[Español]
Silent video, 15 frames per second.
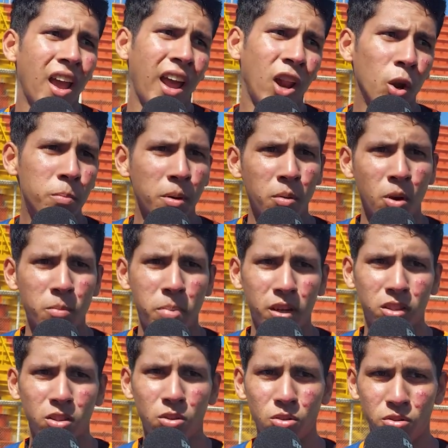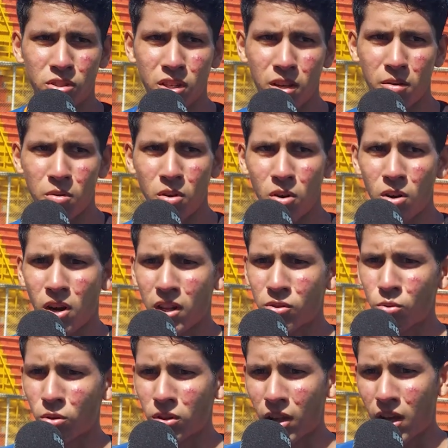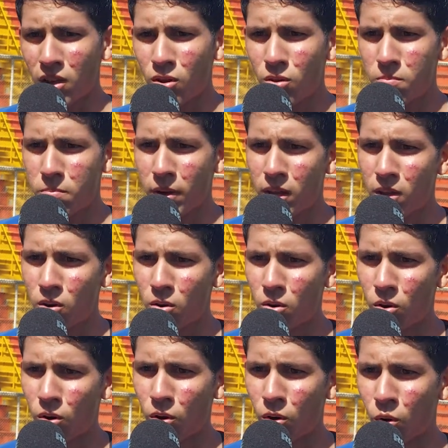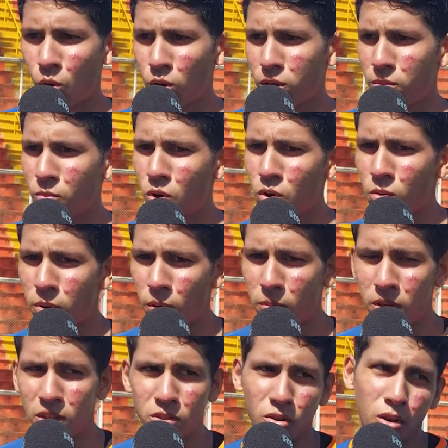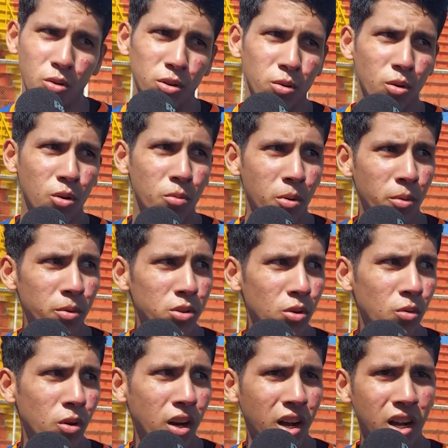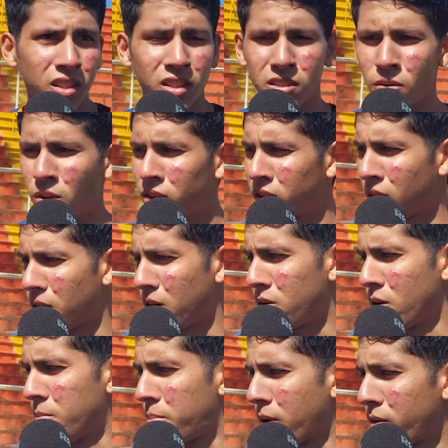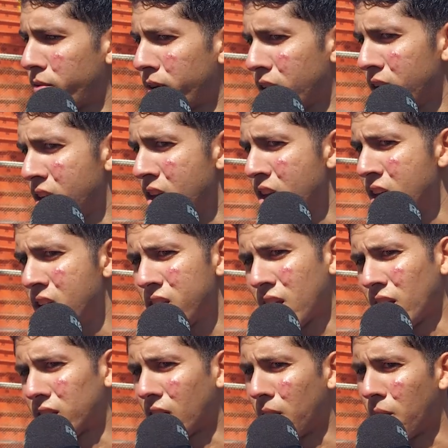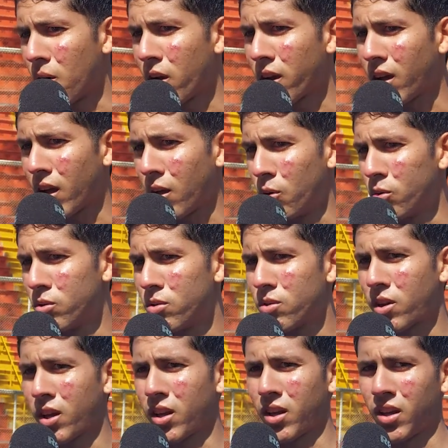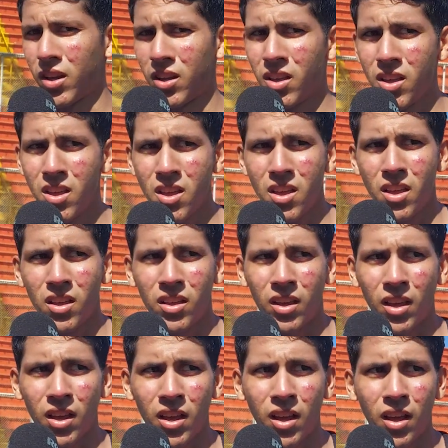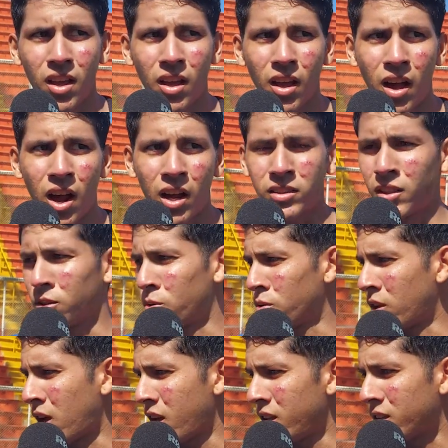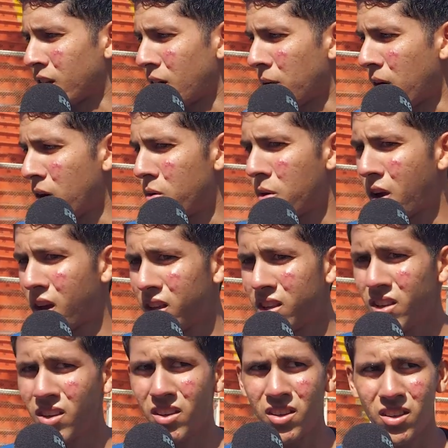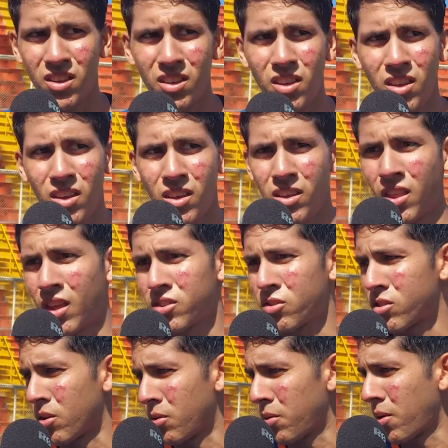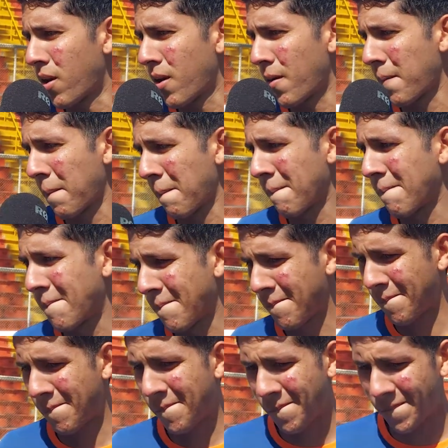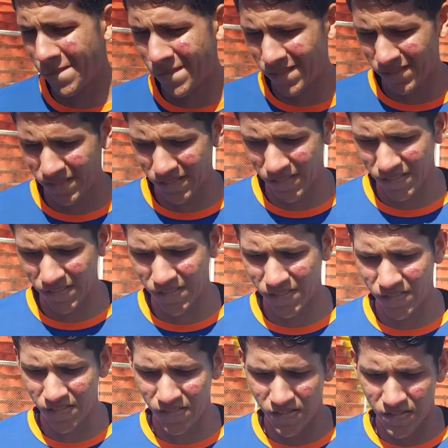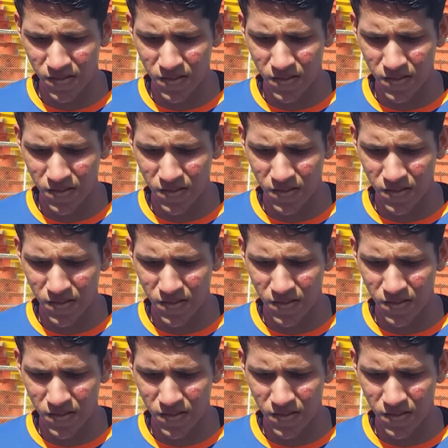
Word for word: en los primeros partidos no se vio el resultado, pero los últimos compromisos, el último compromiso en Guanacaste se vio el trabajo del profe y el trabajo de cada uno, que, que actitud hay, trabajo hay y de eso se vive no podemos negar que el,